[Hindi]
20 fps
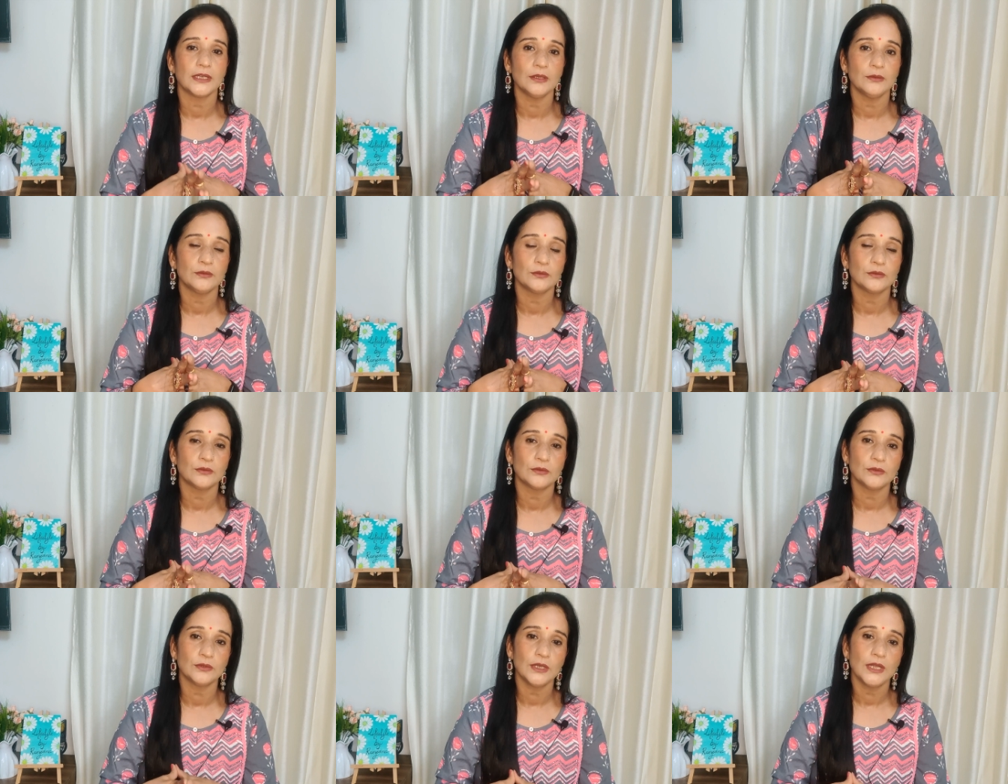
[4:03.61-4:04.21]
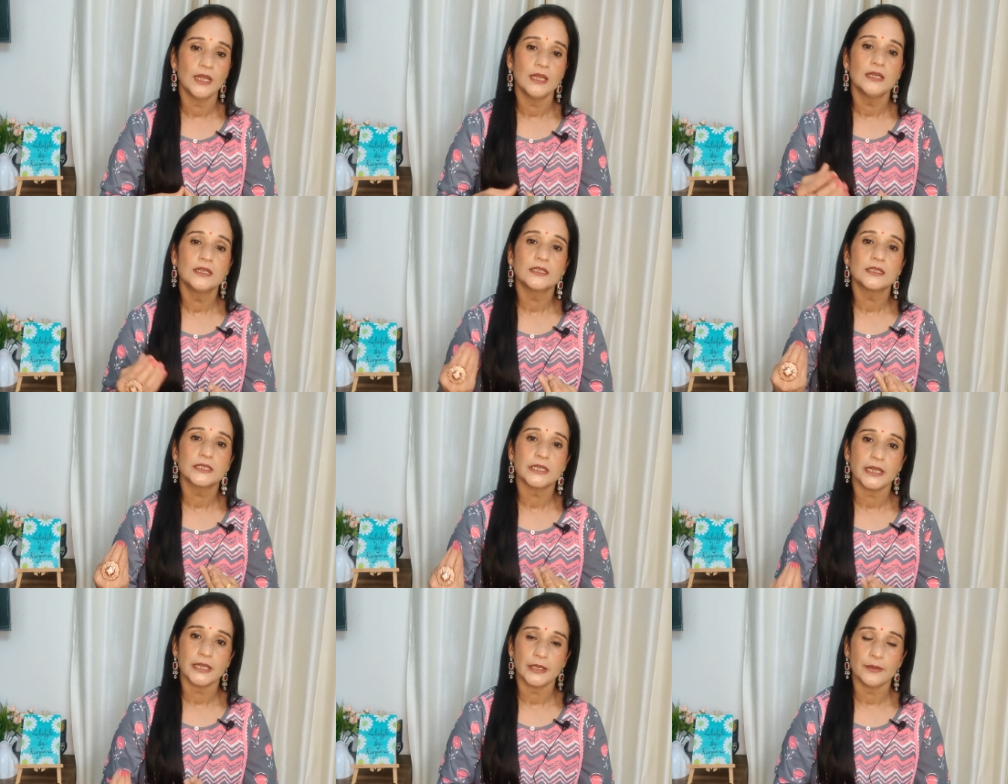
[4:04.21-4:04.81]
है उनको
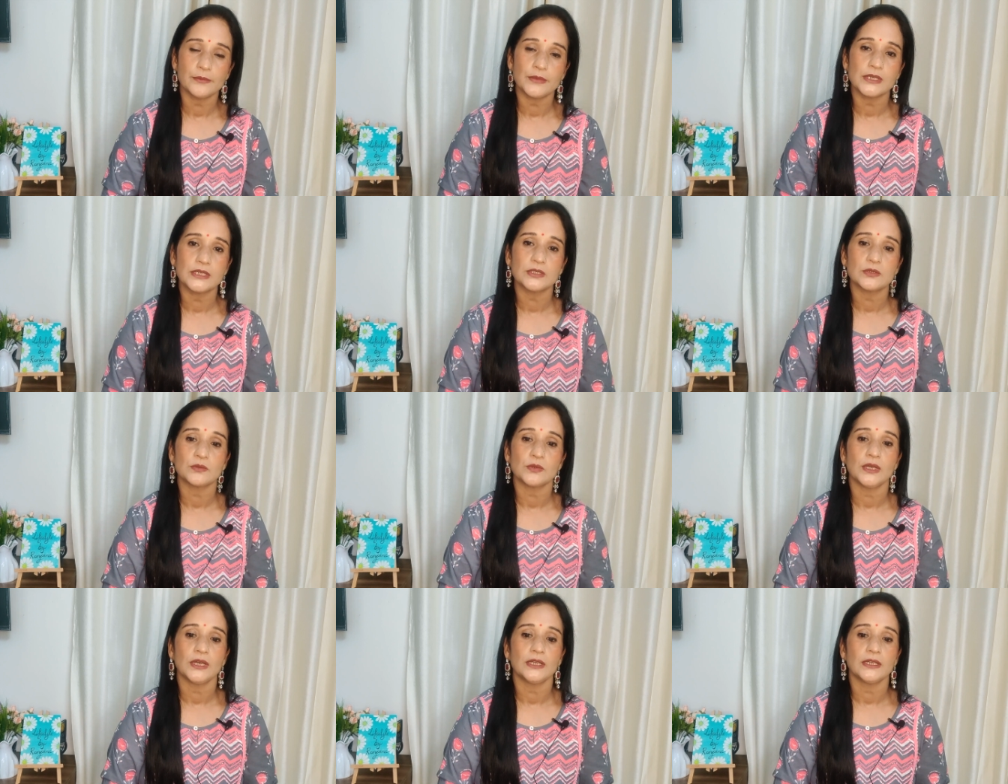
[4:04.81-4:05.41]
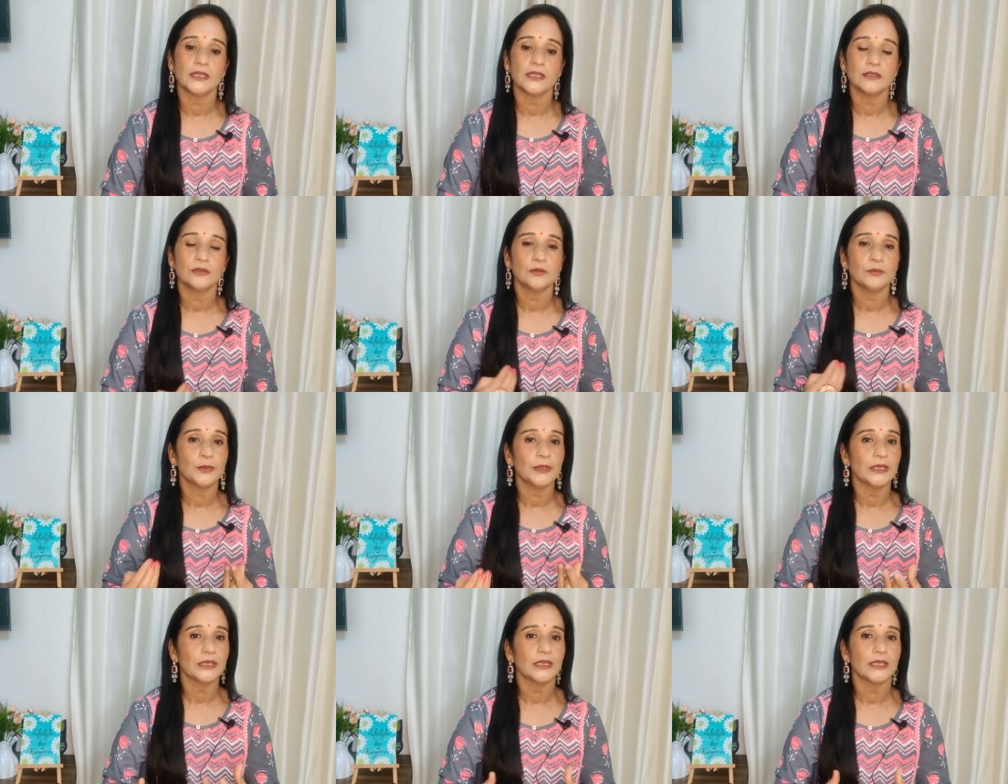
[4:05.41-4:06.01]
छाया में ही सुखाना है तो
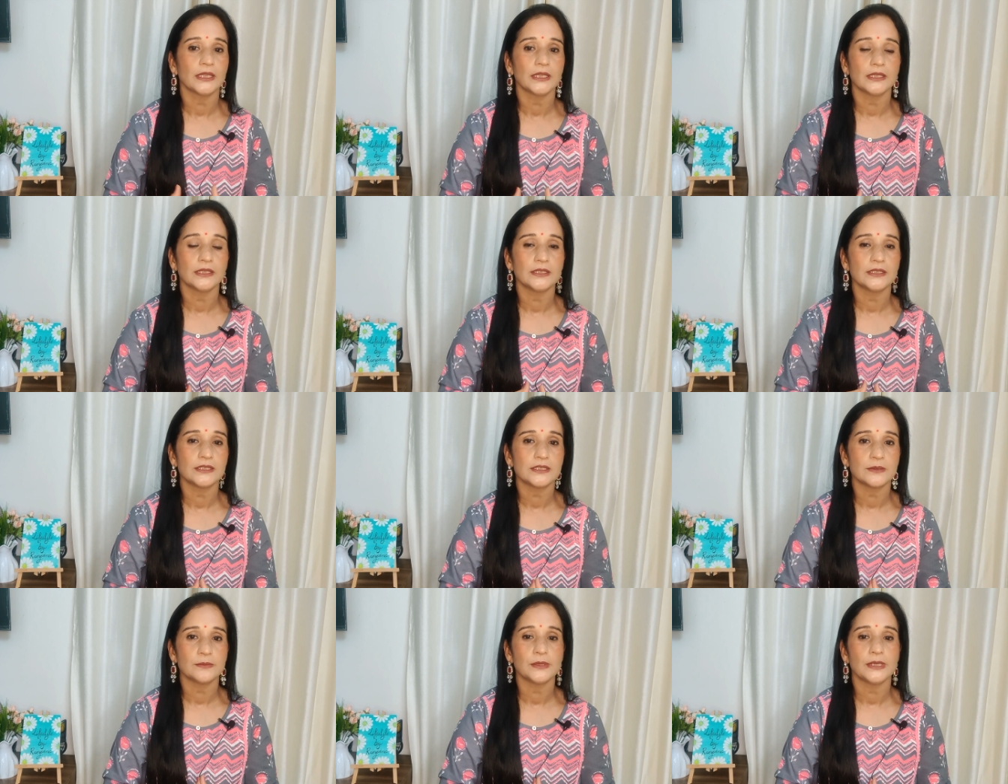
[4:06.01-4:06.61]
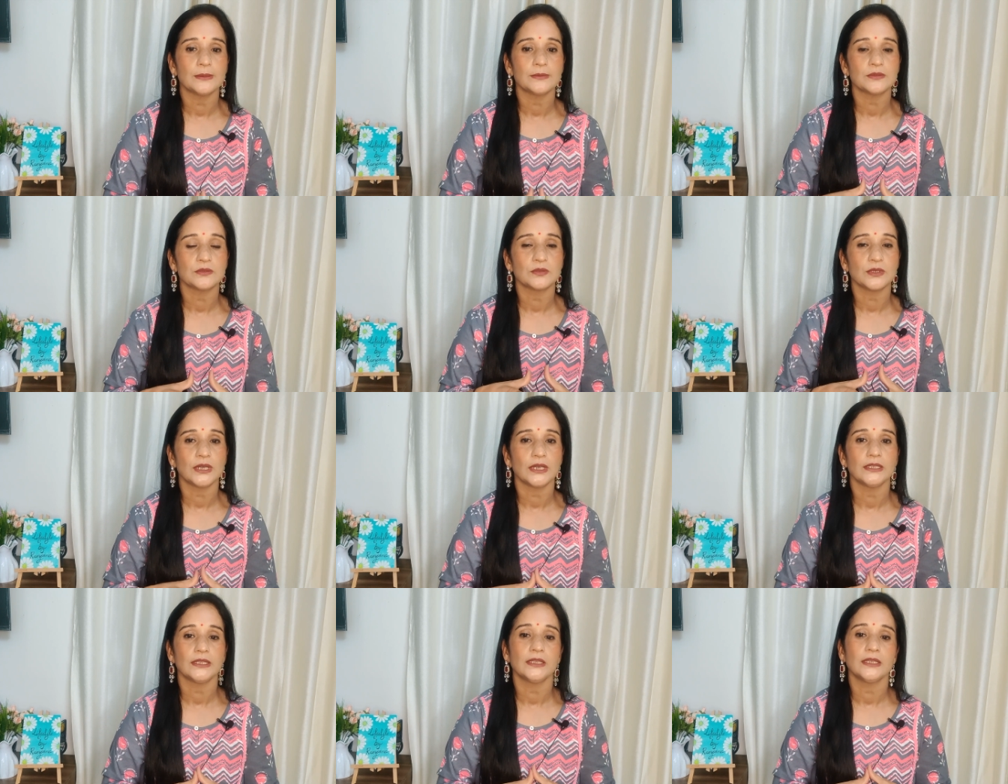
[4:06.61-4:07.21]
पंखे के नीचे भी आप
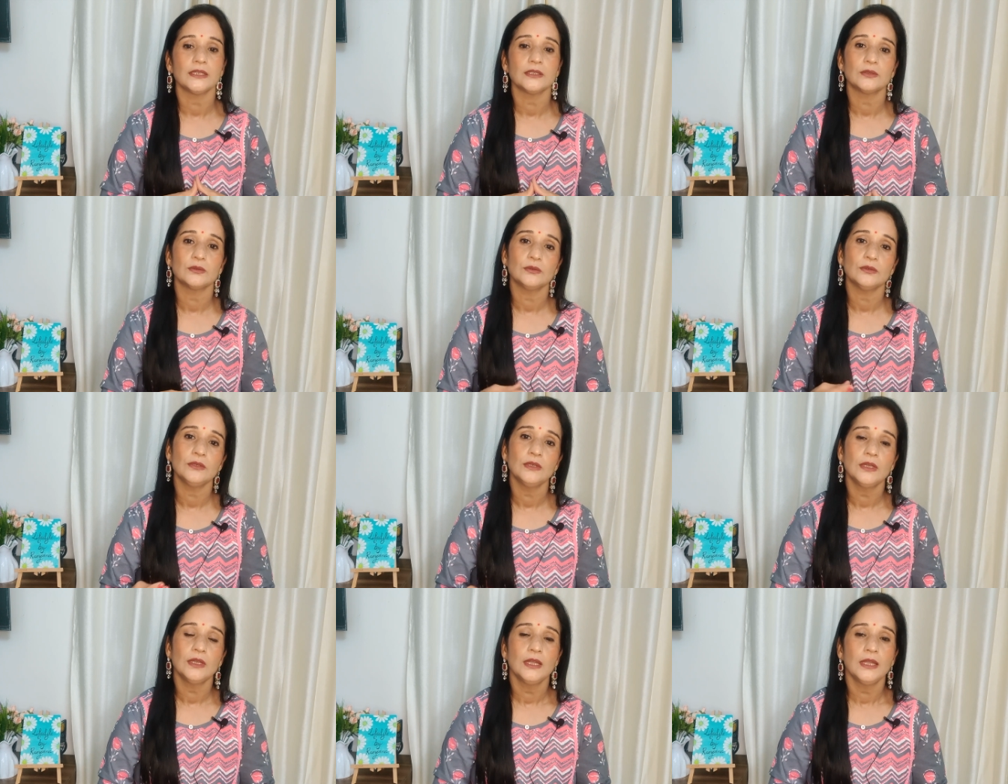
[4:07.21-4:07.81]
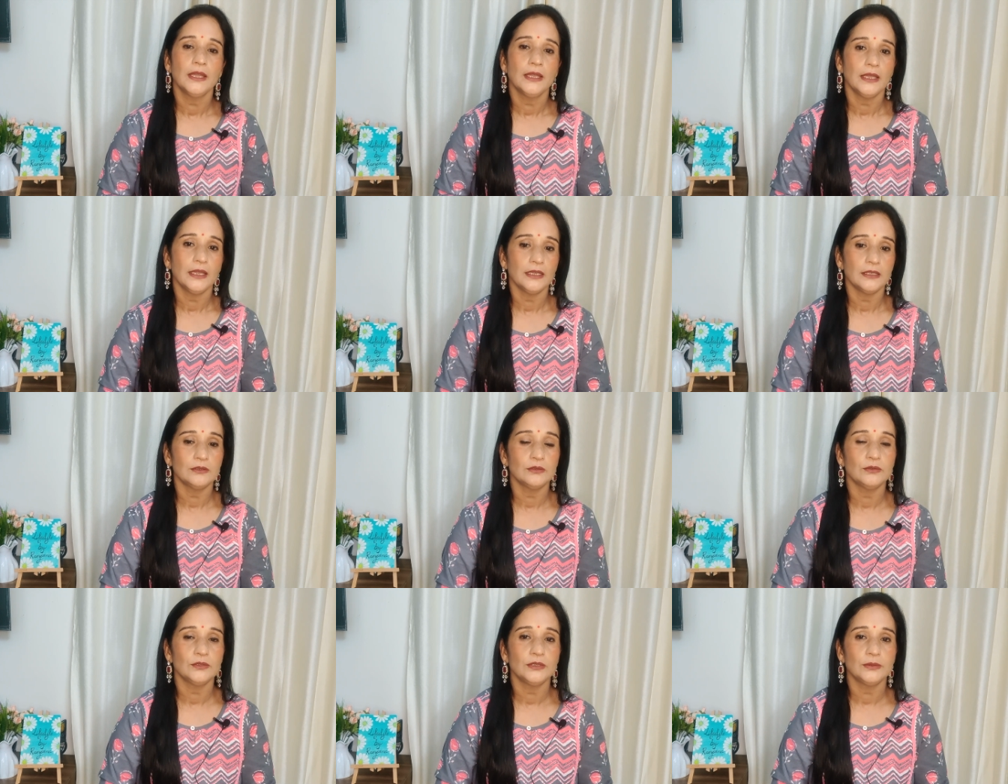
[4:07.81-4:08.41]
सुखा देंगे तो
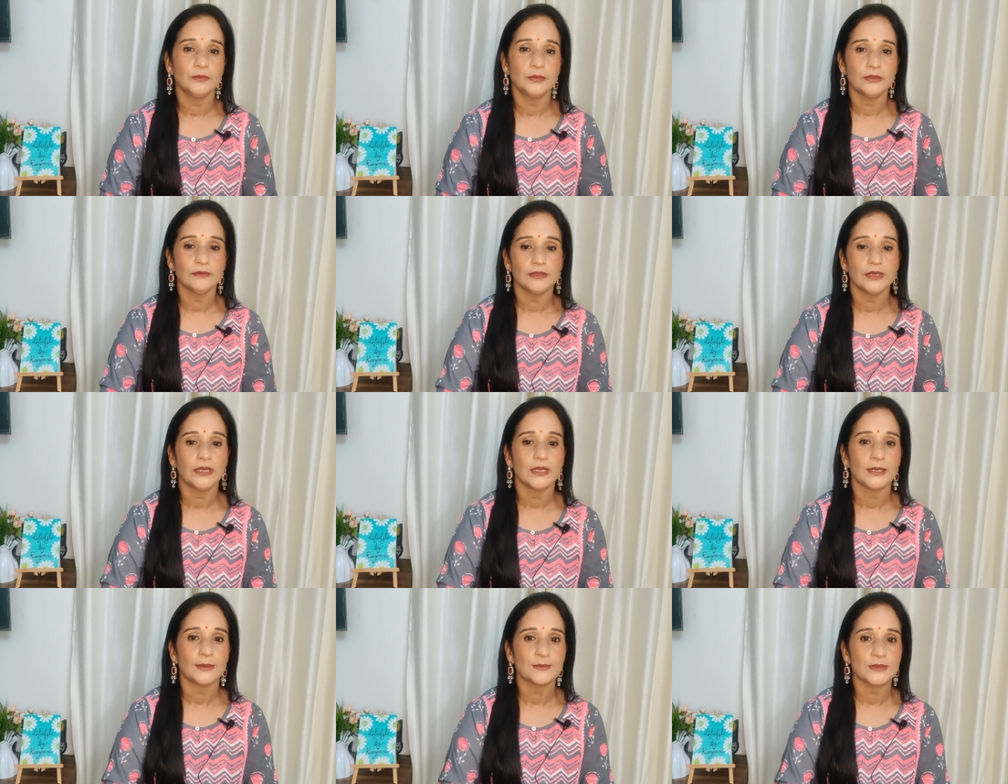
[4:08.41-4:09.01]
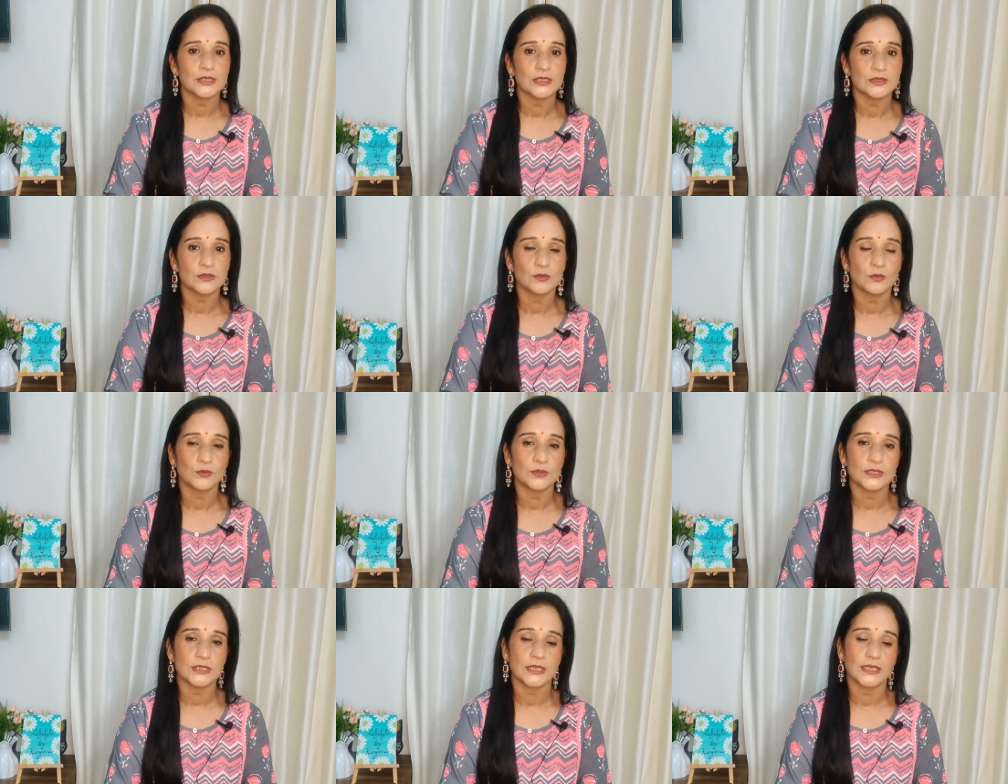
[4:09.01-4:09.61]
एक दो दिन में वो आराम से
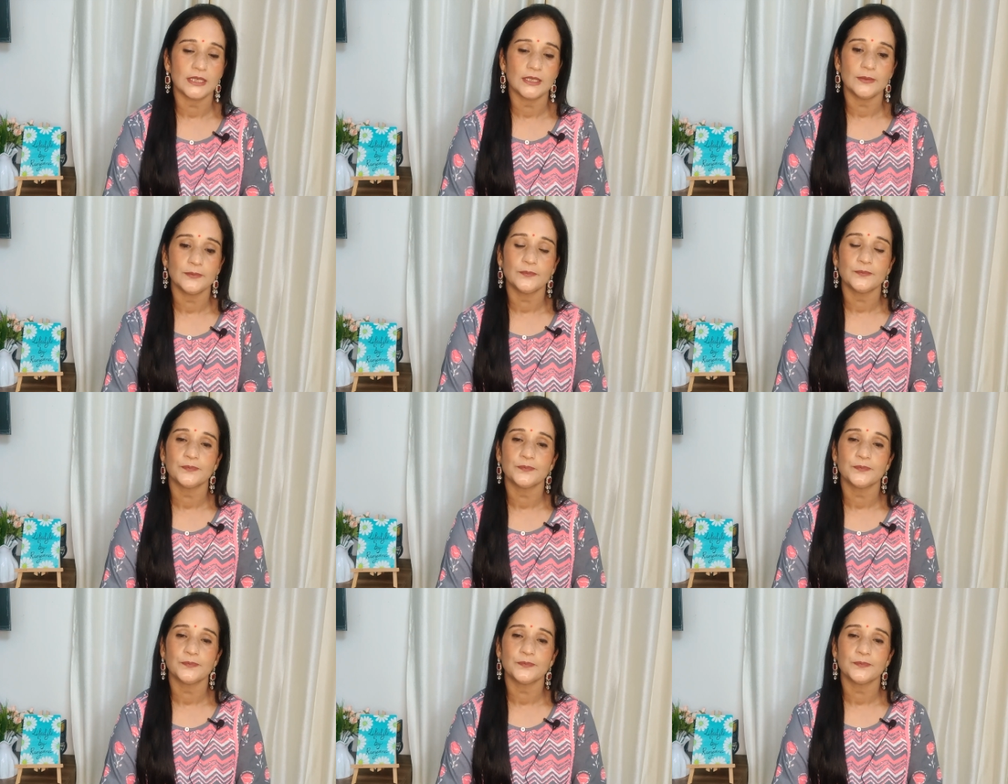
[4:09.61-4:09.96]
सूख जाएगी